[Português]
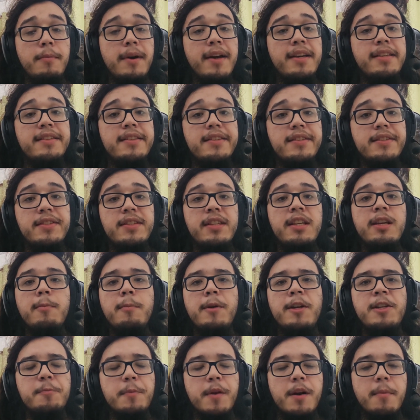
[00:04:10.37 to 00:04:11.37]
mais
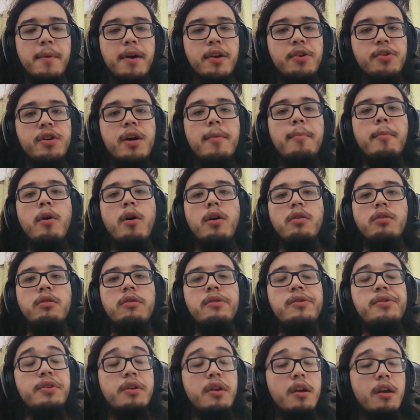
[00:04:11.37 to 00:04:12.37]
simples para baixar
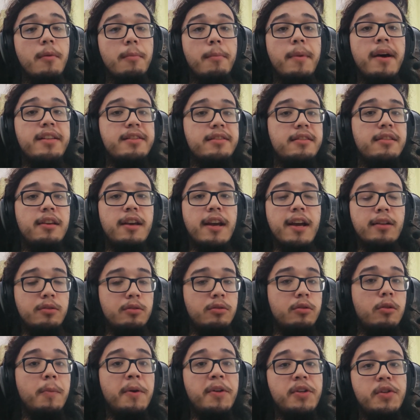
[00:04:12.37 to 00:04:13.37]
módulos, mas que é
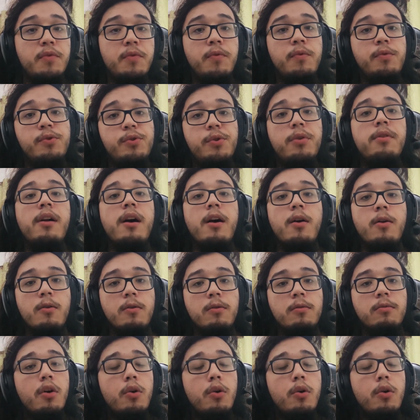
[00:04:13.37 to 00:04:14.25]
totalmente funcional.